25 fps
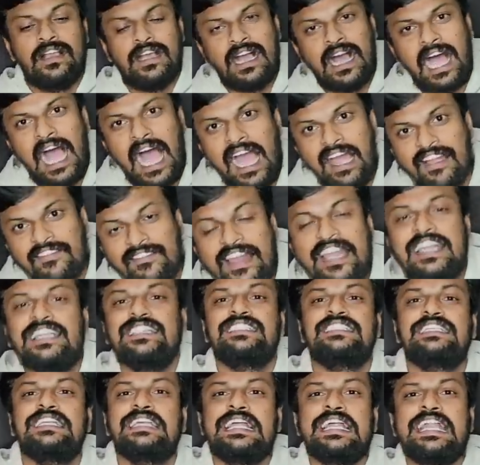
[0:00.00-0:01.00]
హాయ్
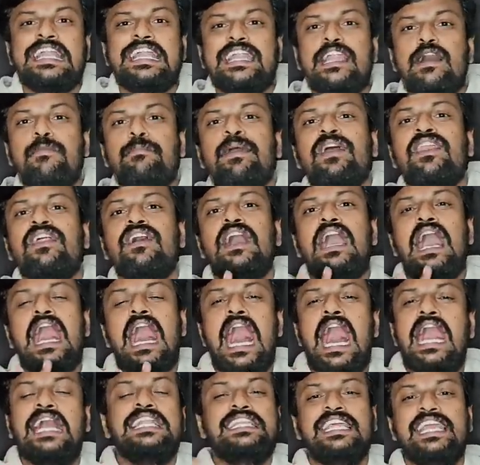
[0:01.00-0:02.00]
ఫ్రెండ్స్ నా పేరు
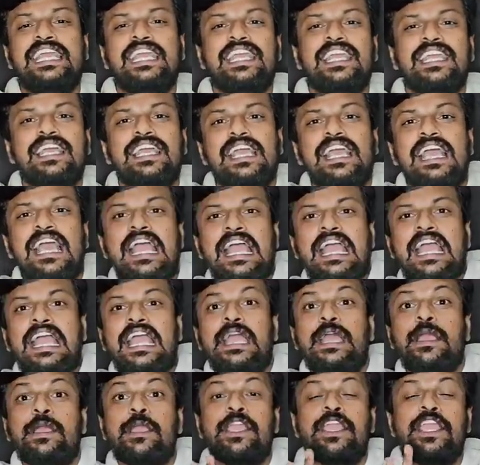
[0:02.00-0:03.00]
ఆది
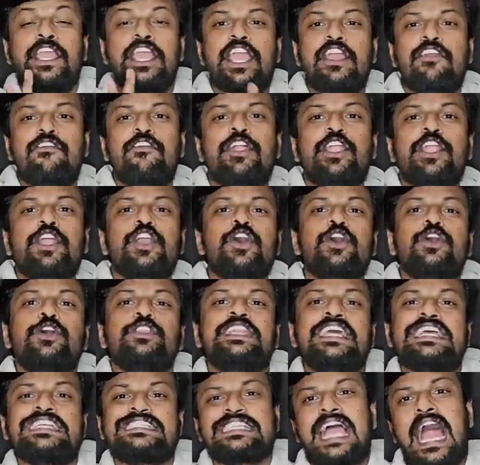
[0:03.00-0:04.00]
ఈ వీడియో
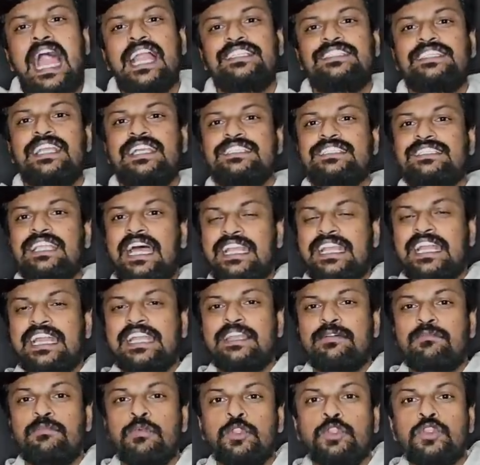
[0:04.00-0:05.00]
నేను స్టార్ట్ చేసే
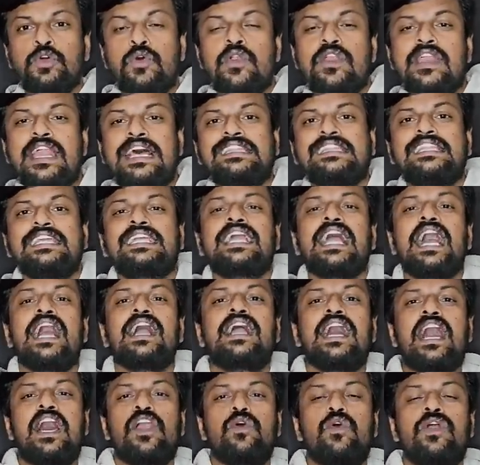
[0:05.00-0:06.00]
దానికంటే ముందు రతిక
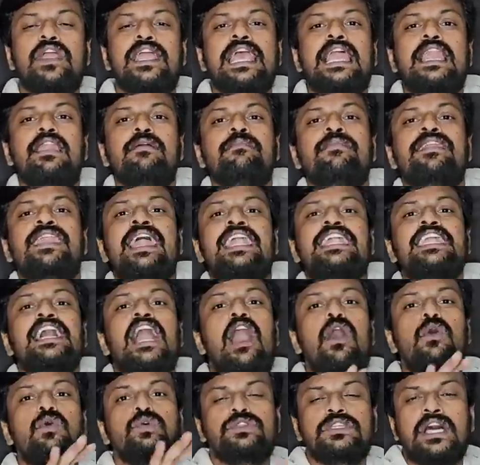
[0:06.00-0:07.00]
గారు ఎలిమినేట్
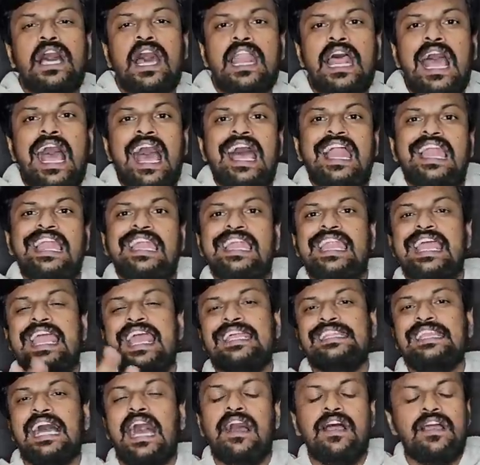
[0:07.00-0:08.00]
అవుతారా
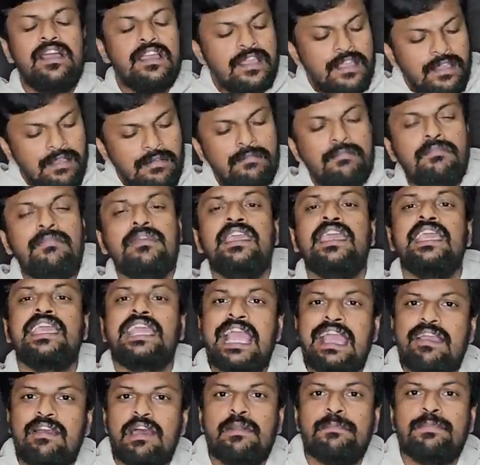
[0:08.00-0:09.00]
లేదా
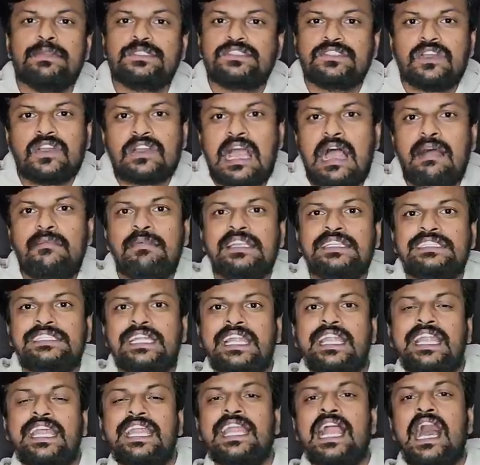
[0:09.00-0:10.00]
మీకేమనిపిస్తుందో కామెంట్
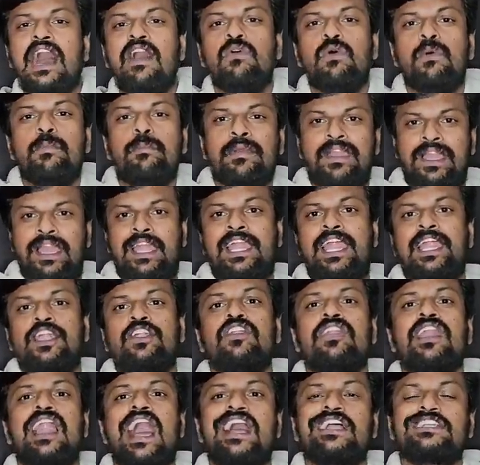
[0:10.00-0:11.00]
చేయండి నా ఒపీనియన్
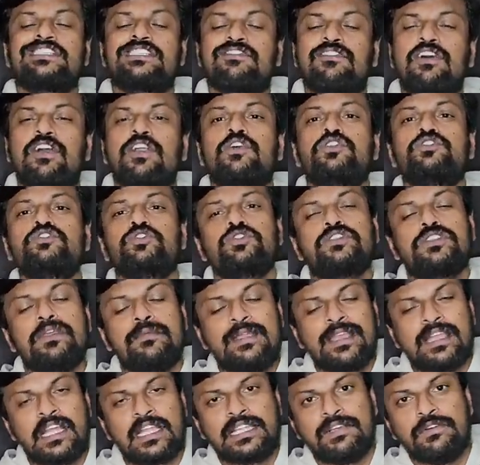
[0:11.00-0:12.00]
ఏంటో లాస్ట్ వరకు చూస్తే
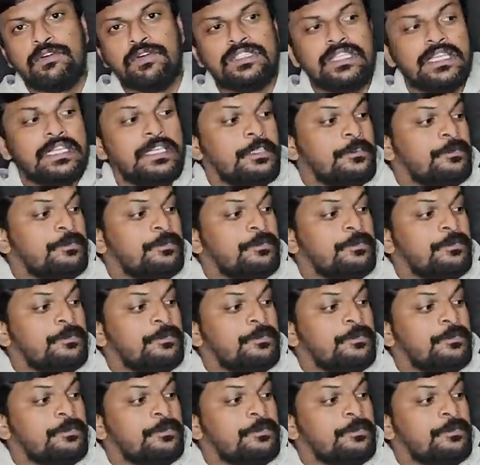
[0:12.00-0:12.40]
మీకు అర్థమవుద్ది